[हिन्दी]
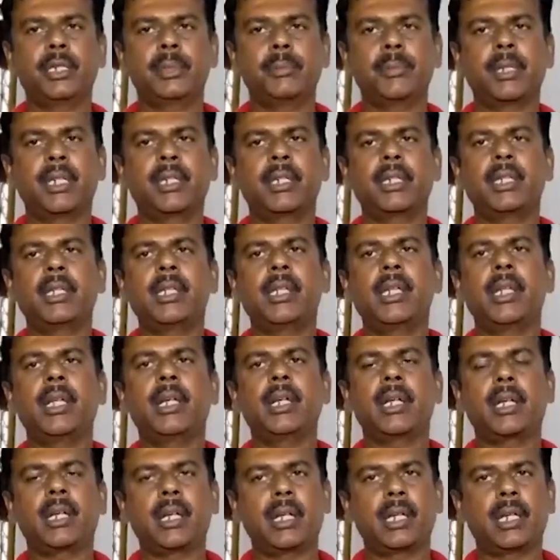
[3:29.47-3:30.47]
देश भर के
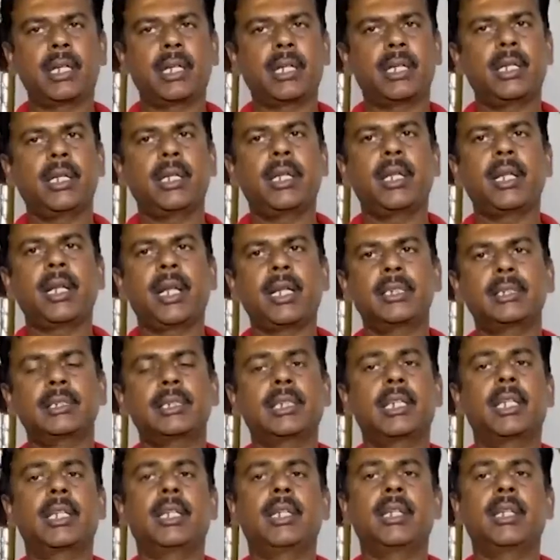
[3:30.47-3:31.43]
लिए कर्नाटक के लिए राज्य